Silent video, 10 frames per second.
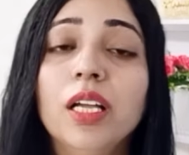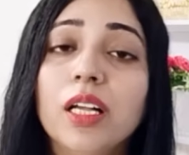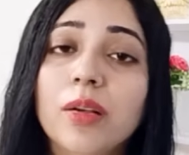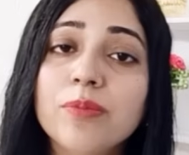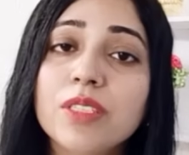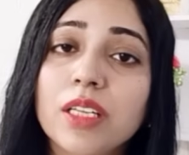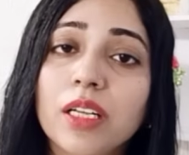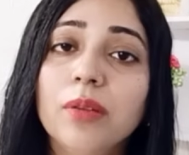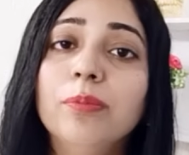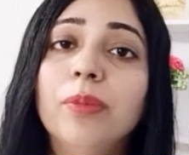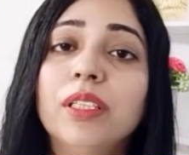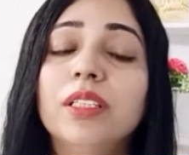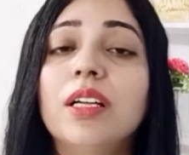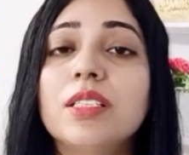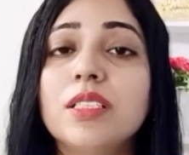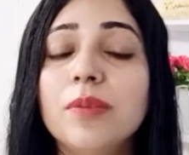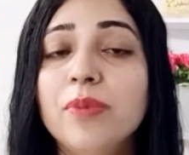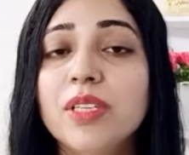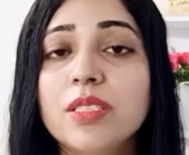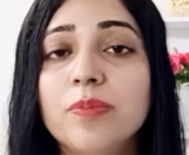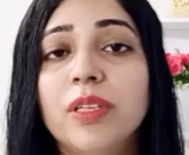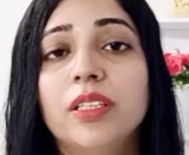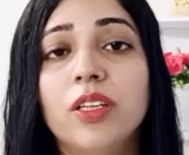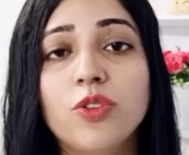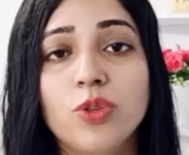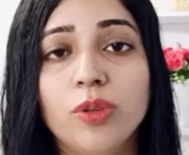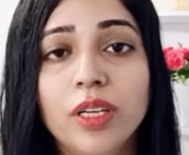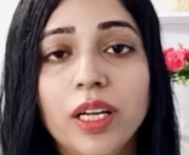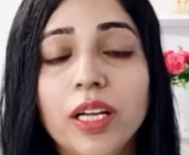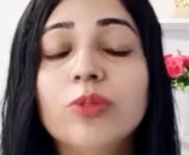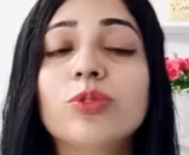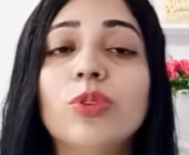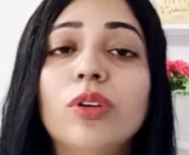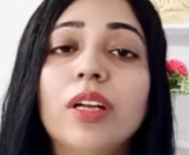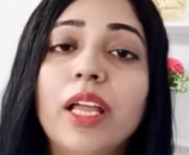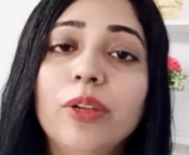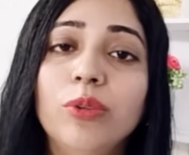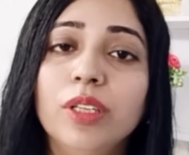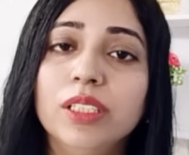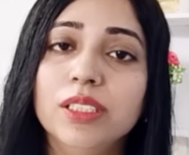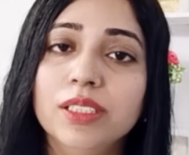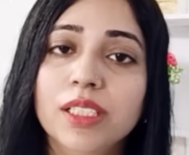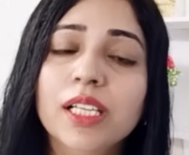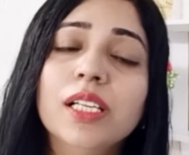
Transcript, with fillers: कम से कम 15 से 20 मिनट तक छोड़ना है उसको ड्राई होने दीजिए